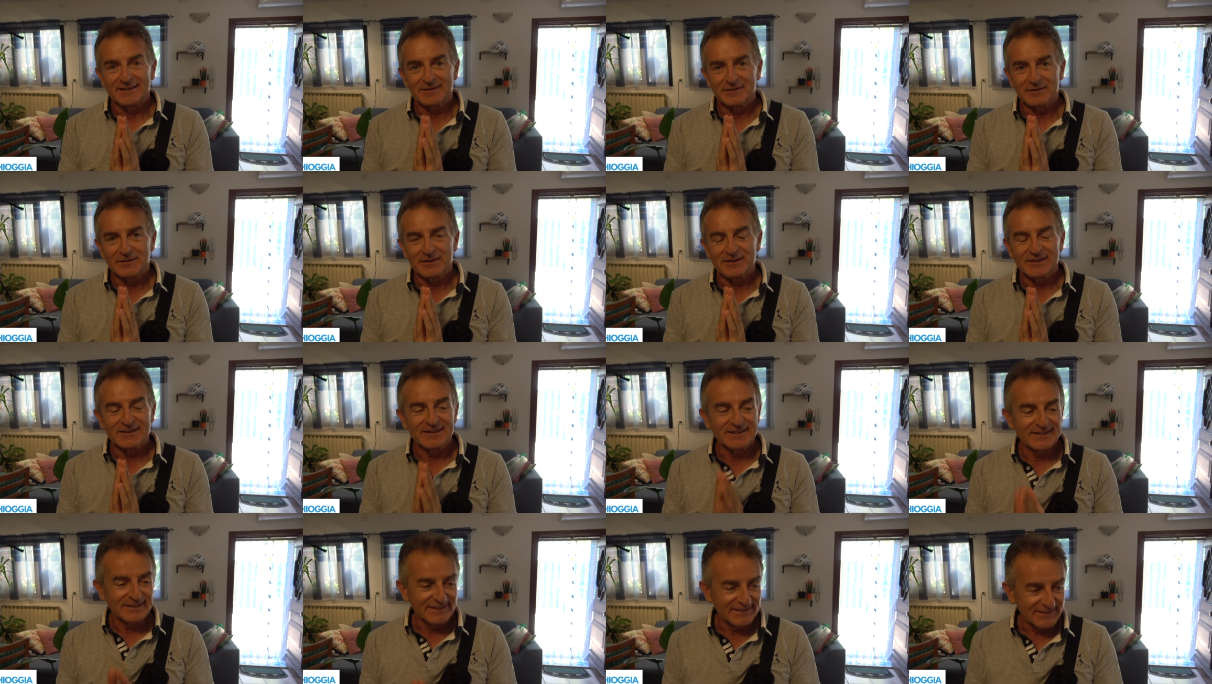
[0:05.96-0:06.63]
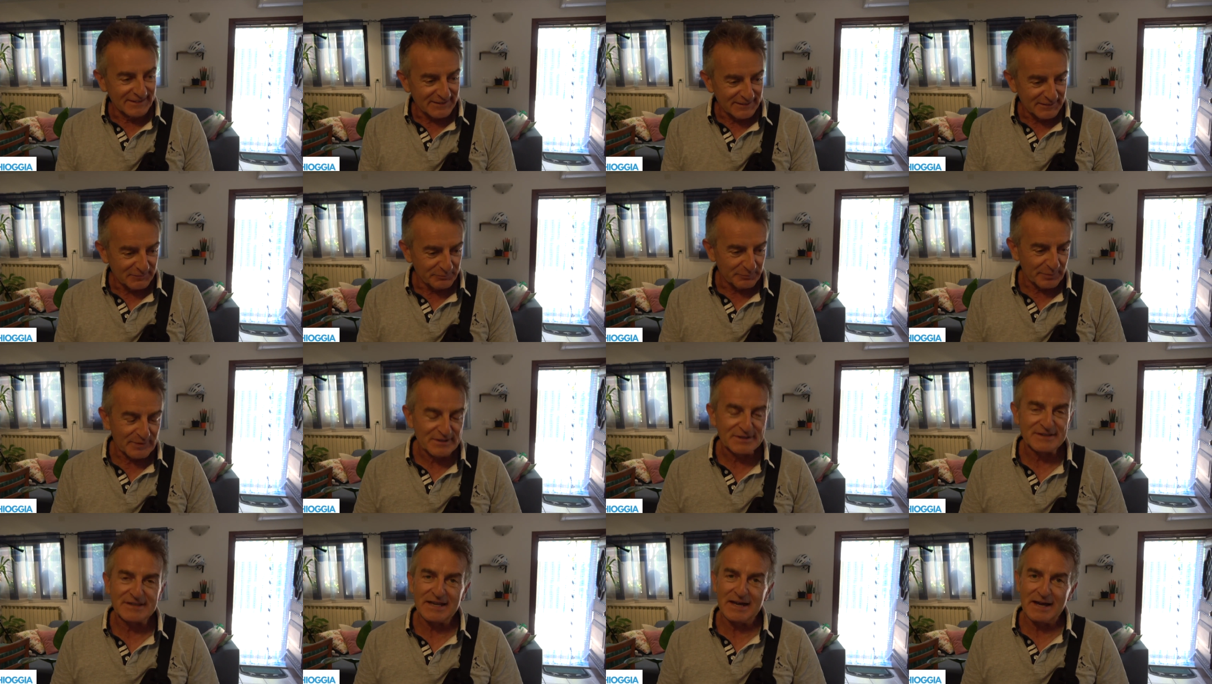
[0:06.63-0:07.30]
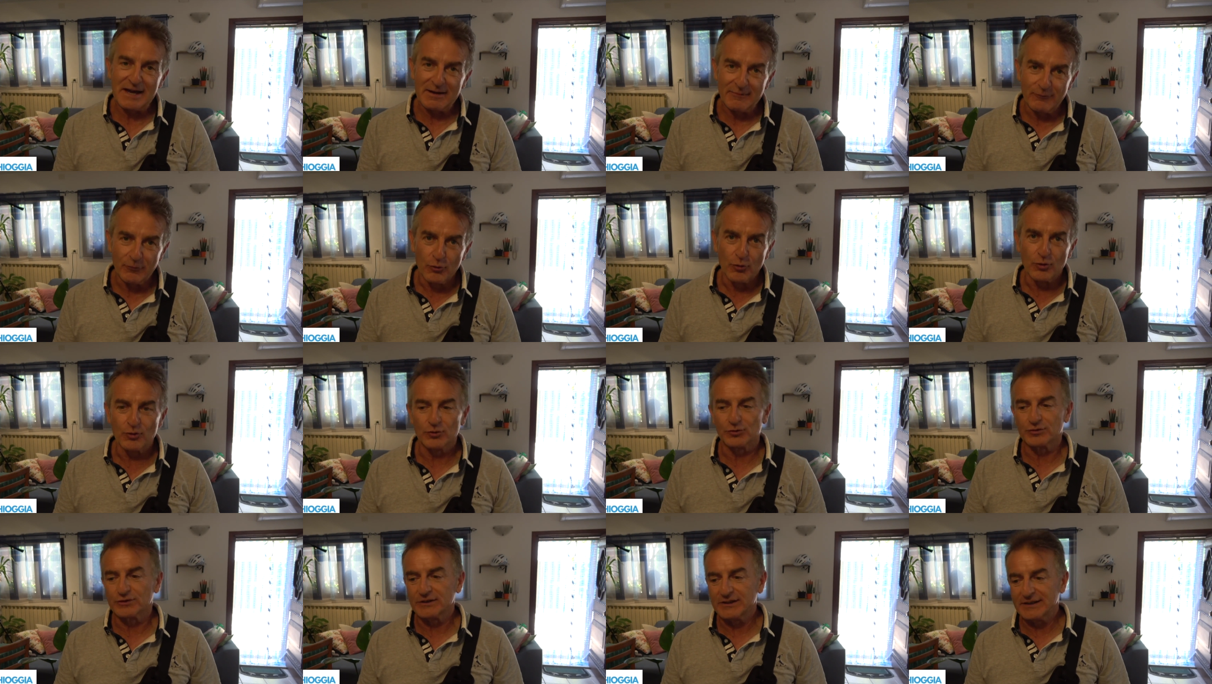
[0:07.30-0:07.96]
eh, pensavo
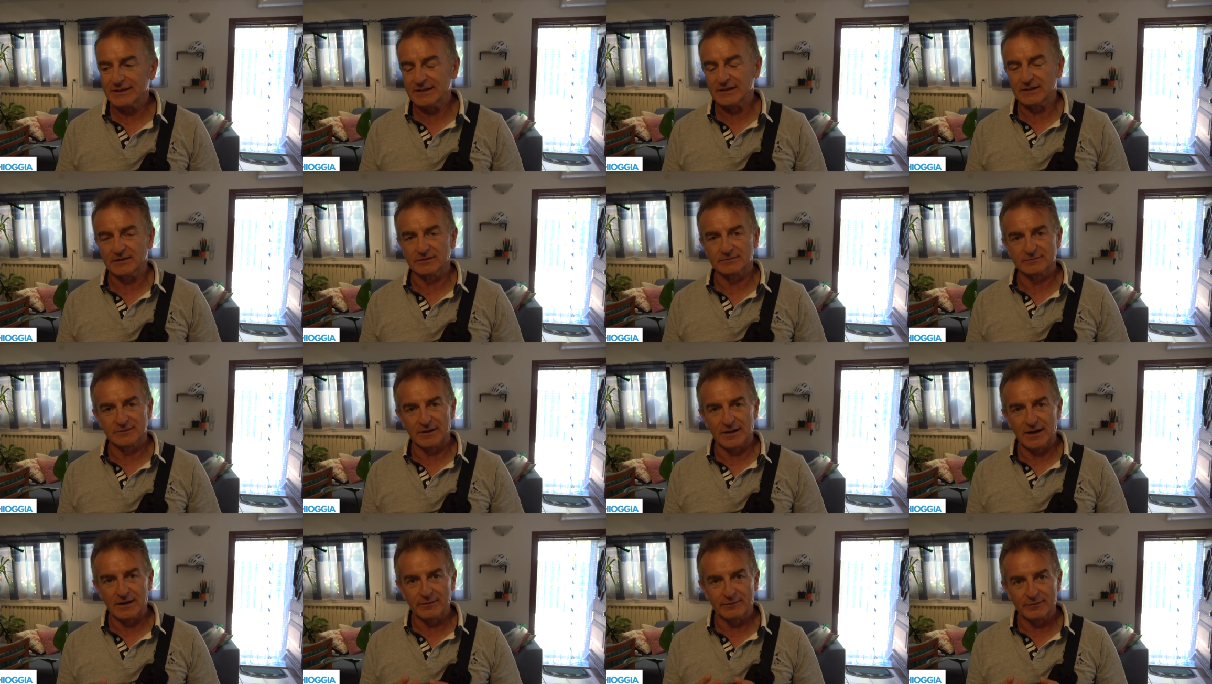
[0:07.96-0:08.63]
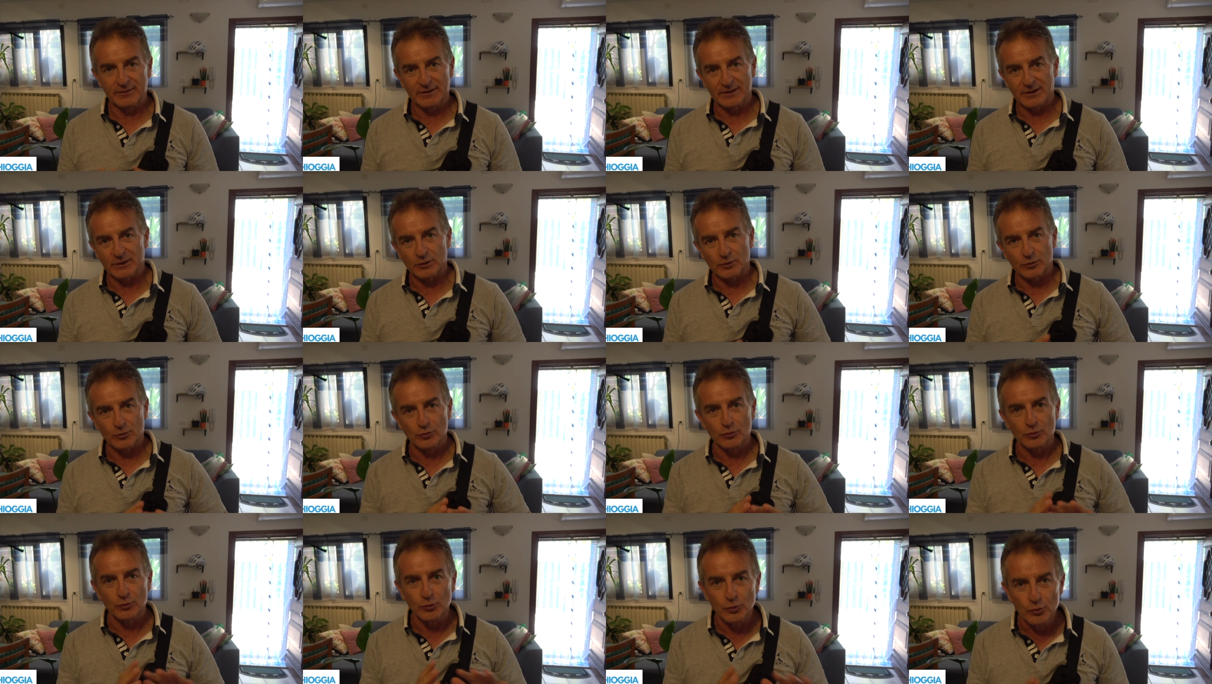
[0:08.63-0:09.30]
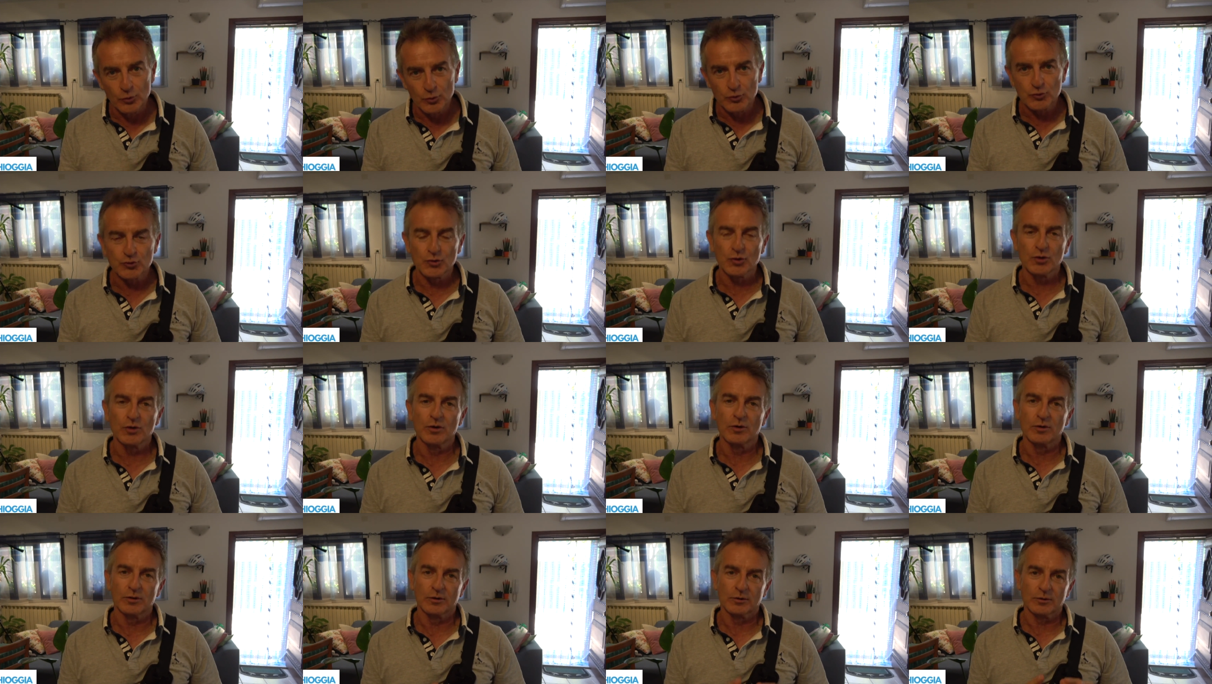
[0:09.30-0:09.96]
di aver
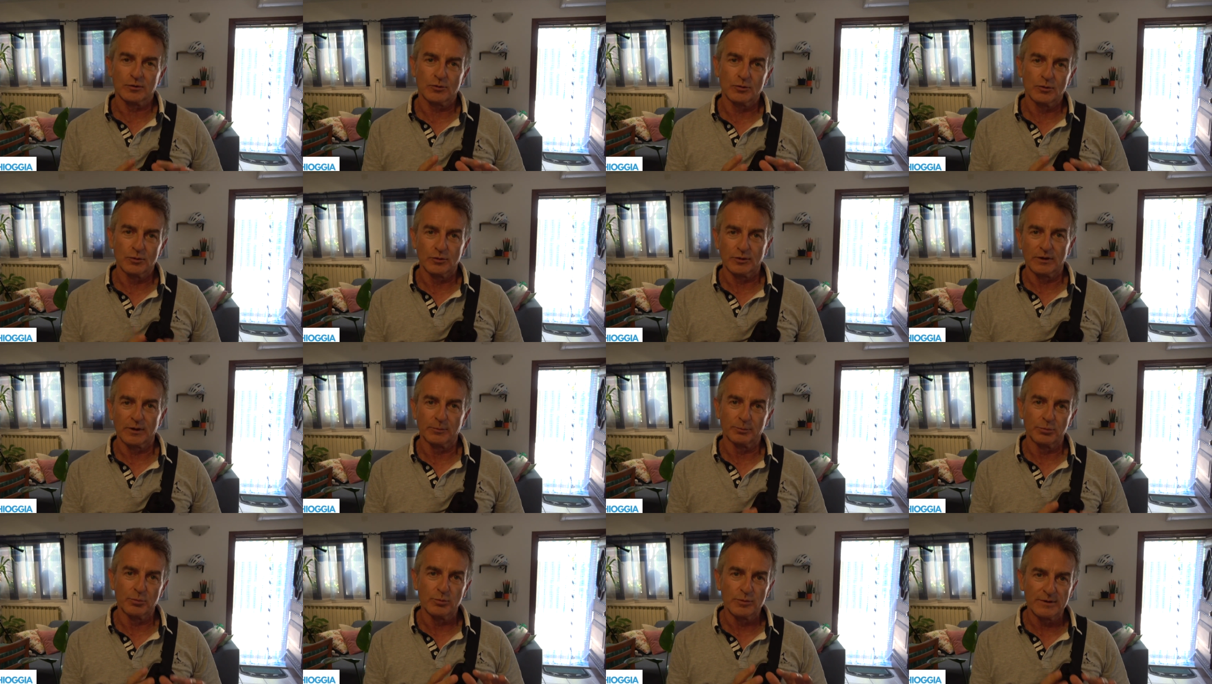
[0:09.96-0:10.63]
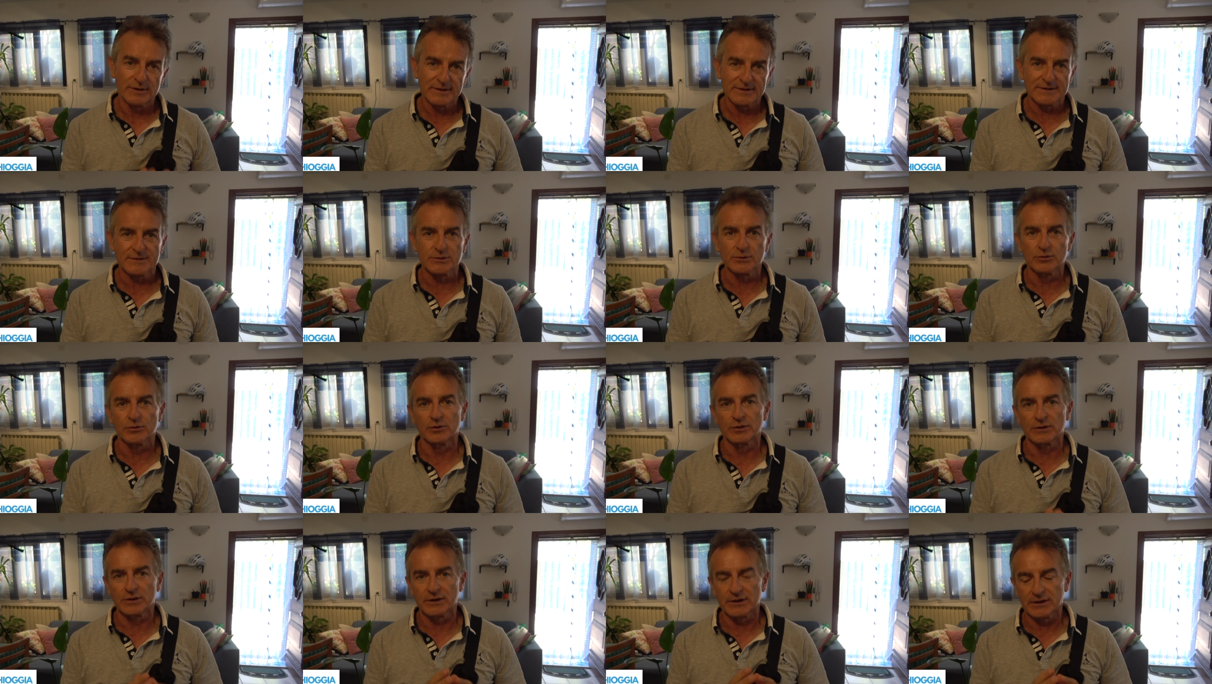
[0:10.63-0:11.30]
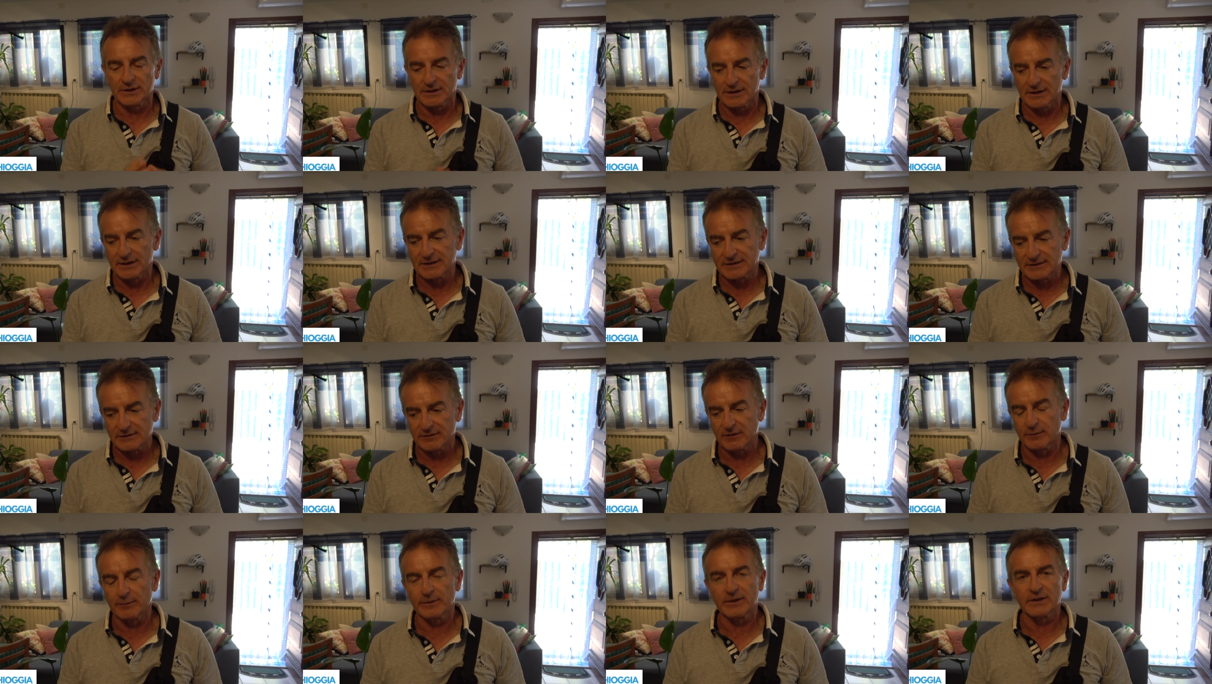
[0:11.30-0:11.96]
concluso con le pubblicazioni
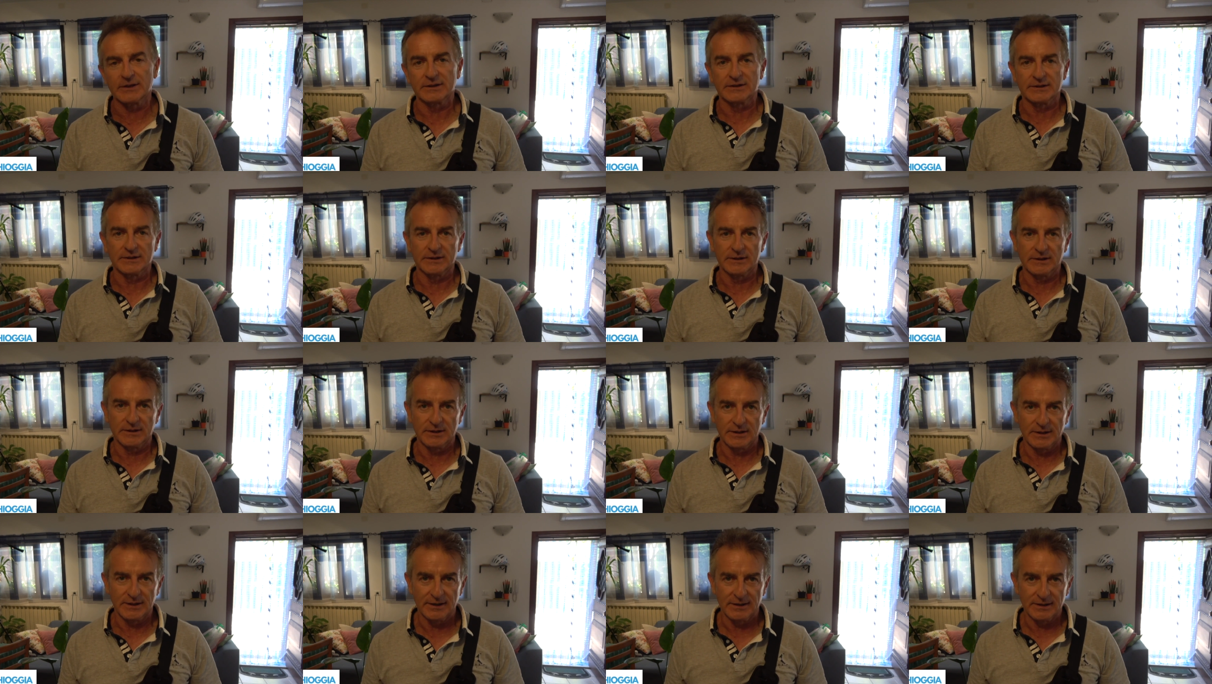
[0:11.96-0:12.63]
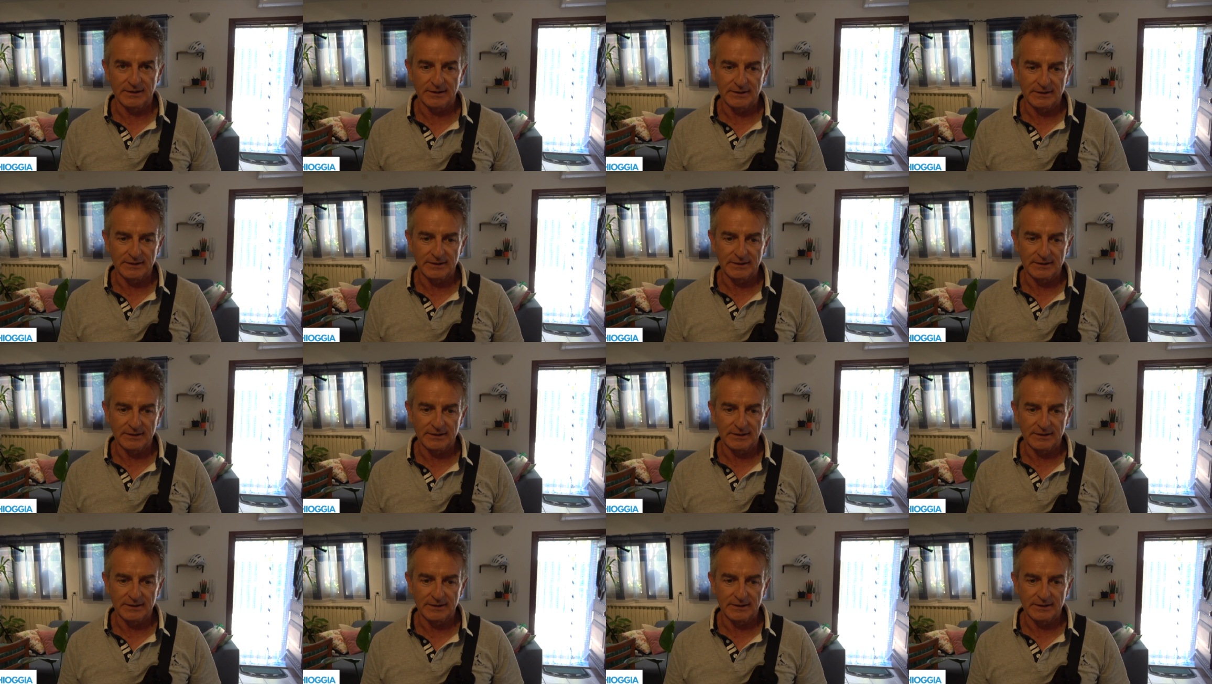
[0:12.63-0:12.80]
relativamente al,